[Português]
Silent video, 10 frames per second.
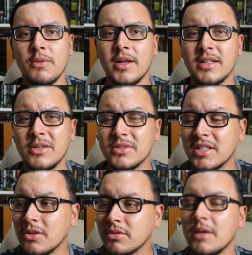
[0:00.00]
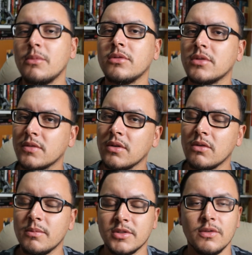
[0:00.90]
quadrinhos que não tem muitos
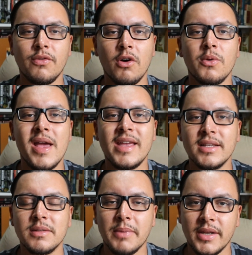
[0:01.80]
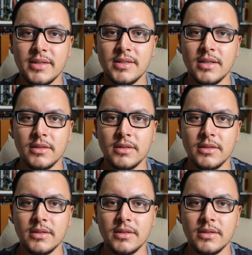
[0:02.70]
volumes. O foco é esse para esse